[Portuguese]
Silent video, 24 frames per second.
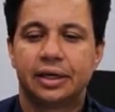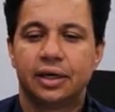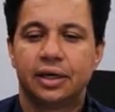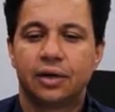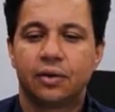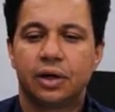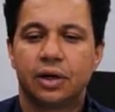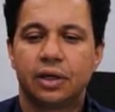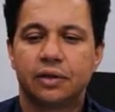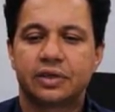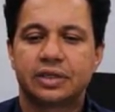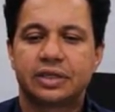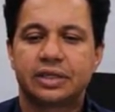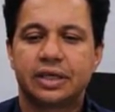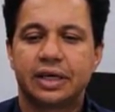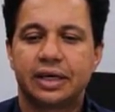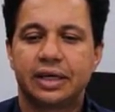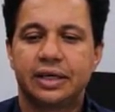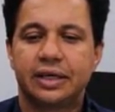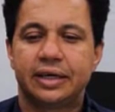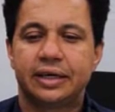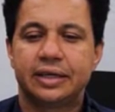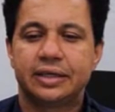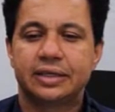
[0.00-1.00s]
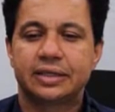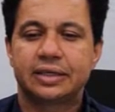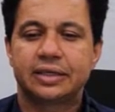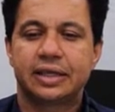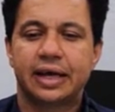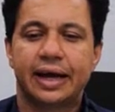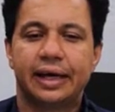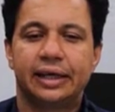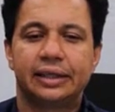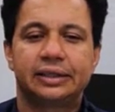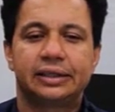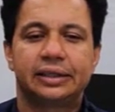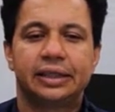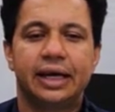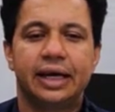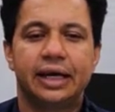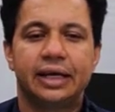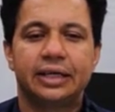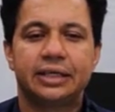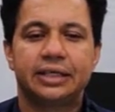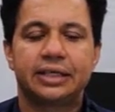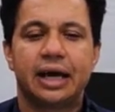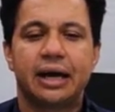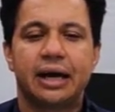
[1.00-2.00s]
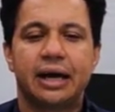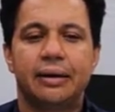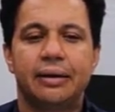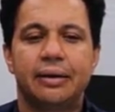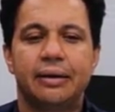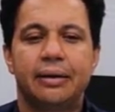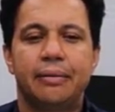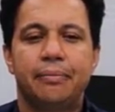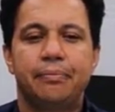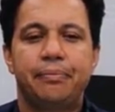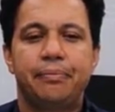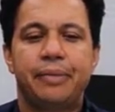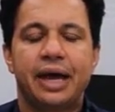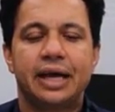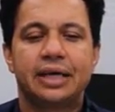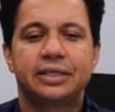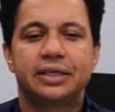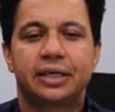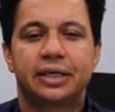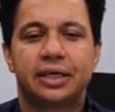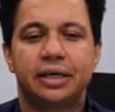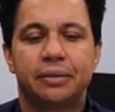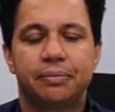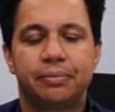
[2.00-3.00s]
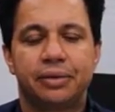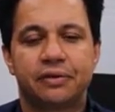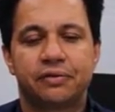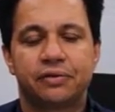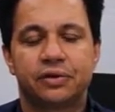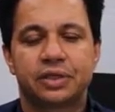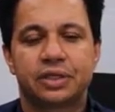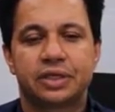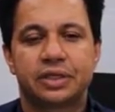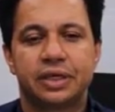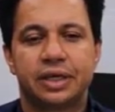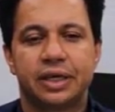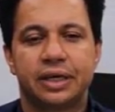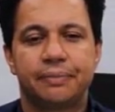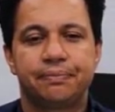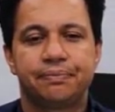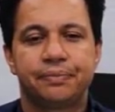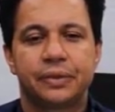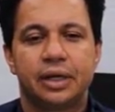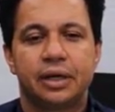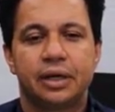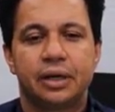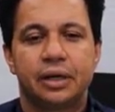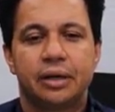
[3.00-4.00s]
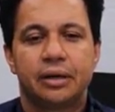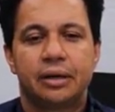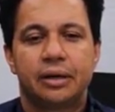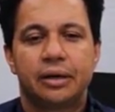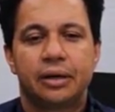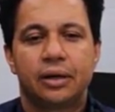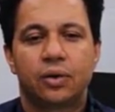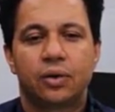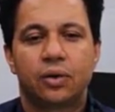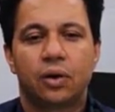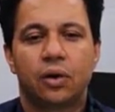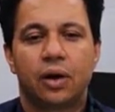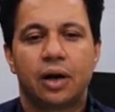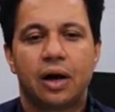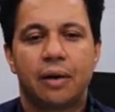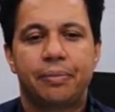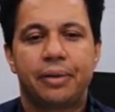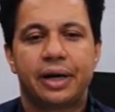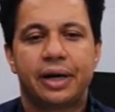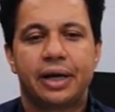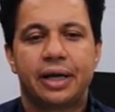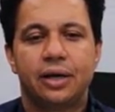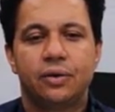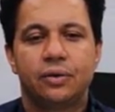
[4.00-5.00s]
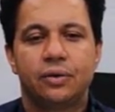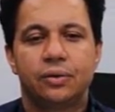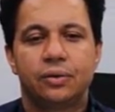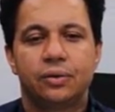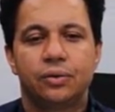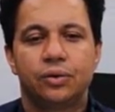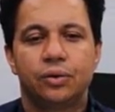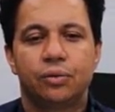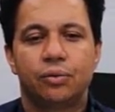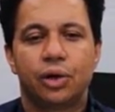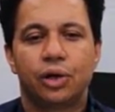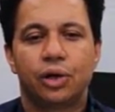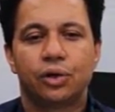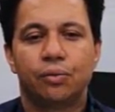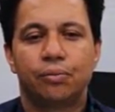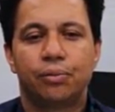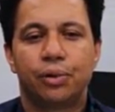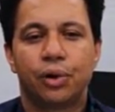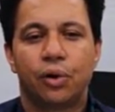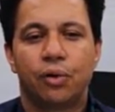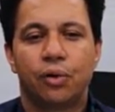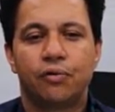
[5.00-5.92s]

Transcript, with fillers: Quando você clica em Start, ele já pede aqui para você colocar o aparelho no modo BROM,